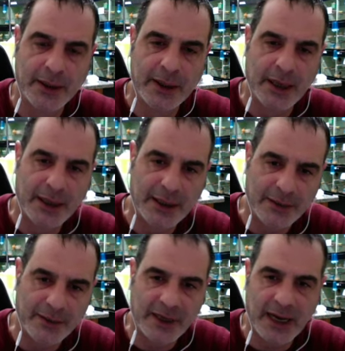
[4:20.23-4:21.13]
a
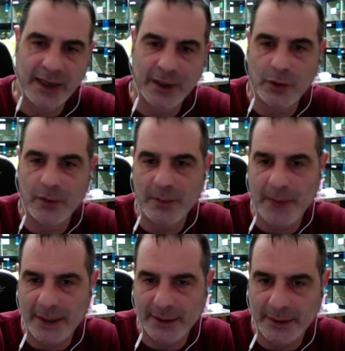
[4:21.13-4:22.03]
nidificare
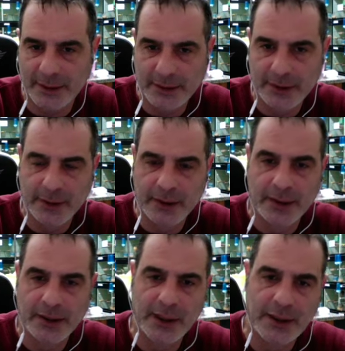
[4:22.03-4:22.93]
nuovamente
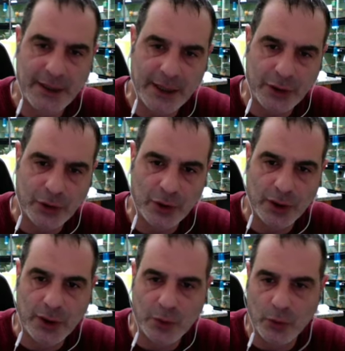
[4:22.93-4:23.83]
nel nido
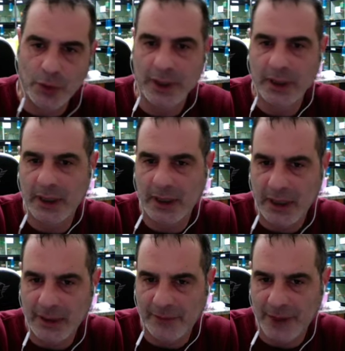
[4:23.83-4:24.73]
in cui
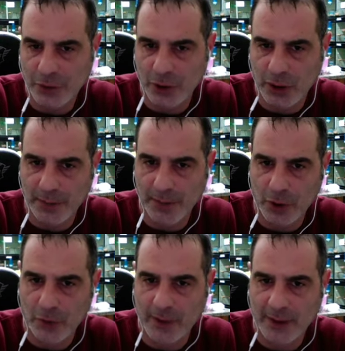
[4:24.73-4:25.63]
ha fatto la prima
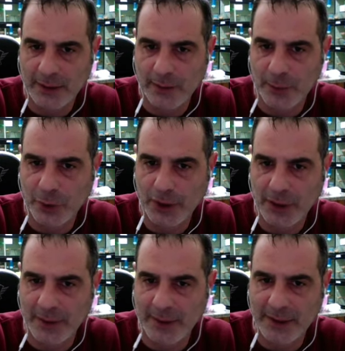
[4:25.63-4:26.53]
covata. Voi
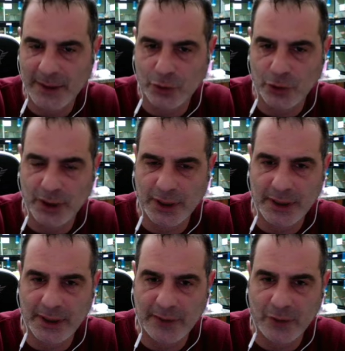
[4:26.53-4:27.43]
potete mettere tutti i
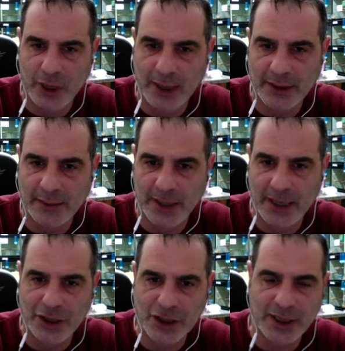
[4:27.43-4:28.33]
nidi che volete, ma
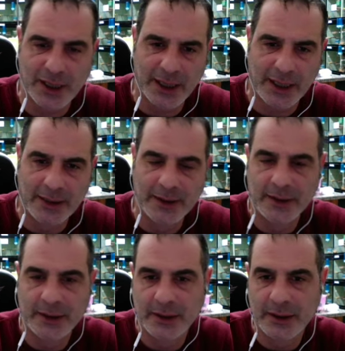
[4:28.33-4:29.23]
lei cercherà
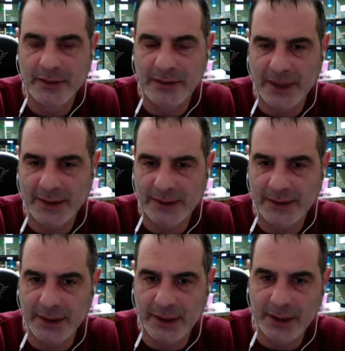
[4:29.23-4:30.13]
di
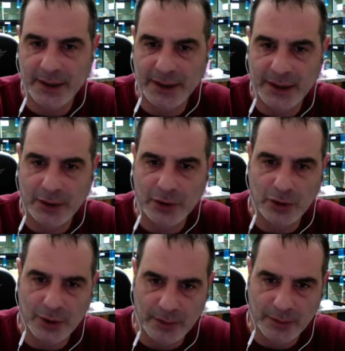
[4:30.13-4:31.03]
farsi il nido
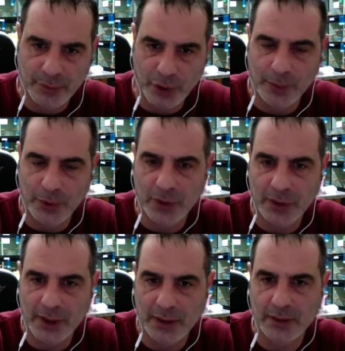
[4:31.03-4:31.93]
proprio
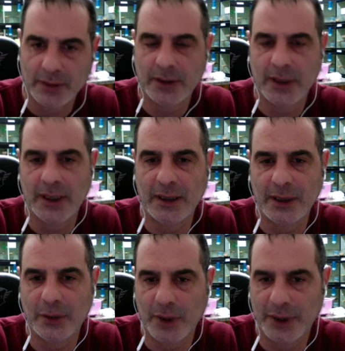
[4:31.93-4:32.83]
nel,
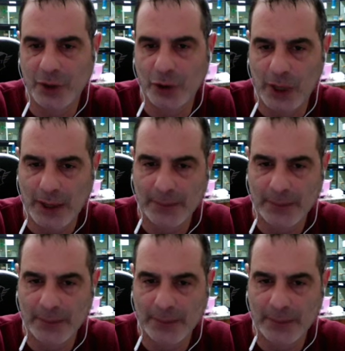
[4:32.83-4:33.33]
in quel nido là.